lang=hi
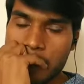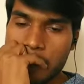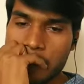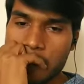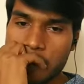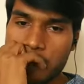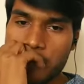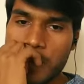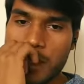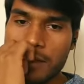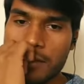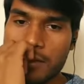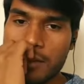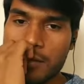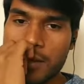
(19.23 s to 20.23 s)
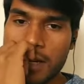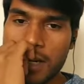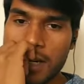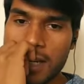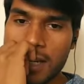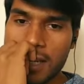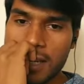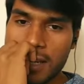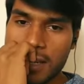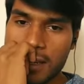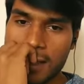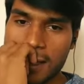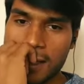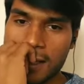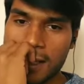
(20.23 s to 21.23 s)
बी फॉर भंडारी
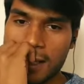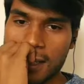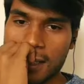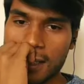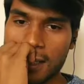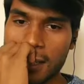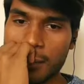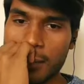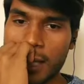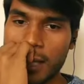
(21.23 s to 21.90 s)
समेक